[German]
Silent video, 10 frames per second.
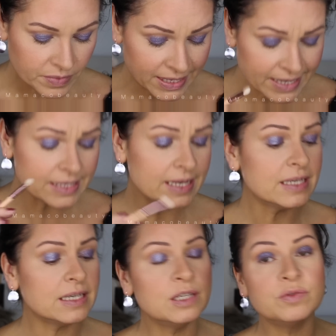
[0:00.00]
Jetzt gehe
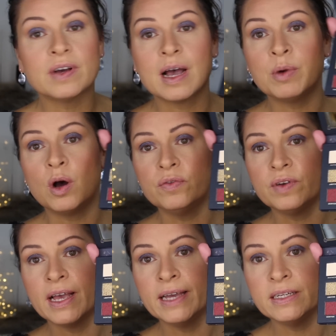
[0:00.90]
ich in die Farbe
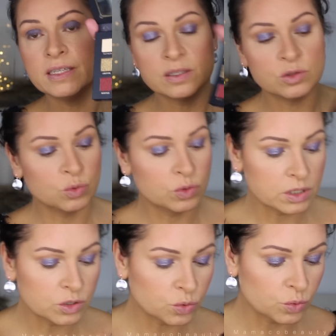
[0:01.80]
Offline, in diesen
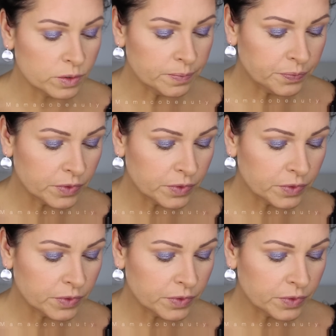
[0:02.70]
dunklen Ton.